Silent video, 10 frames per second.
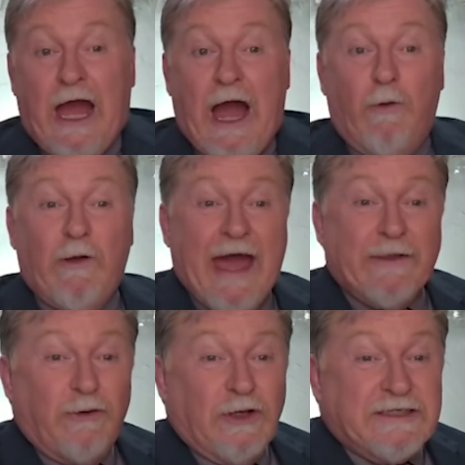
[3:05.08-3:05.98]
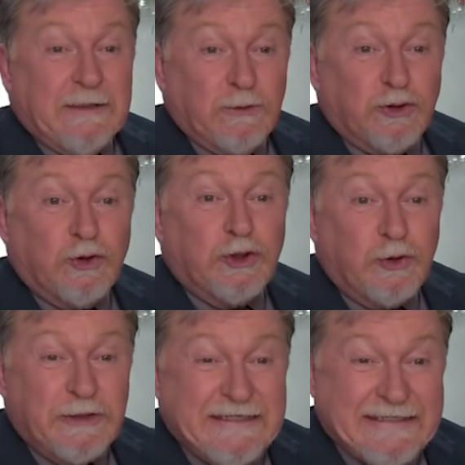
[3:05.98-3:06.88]
Ao lado, nós temos o
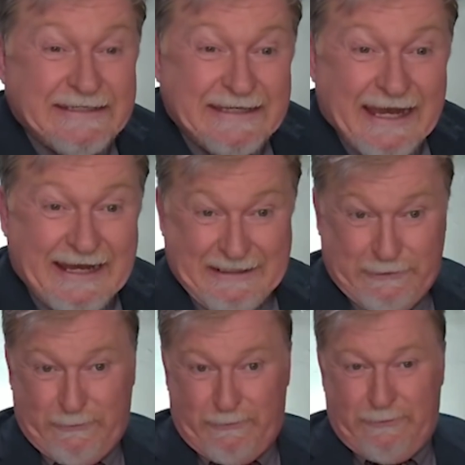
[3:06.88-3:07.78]
judiciário,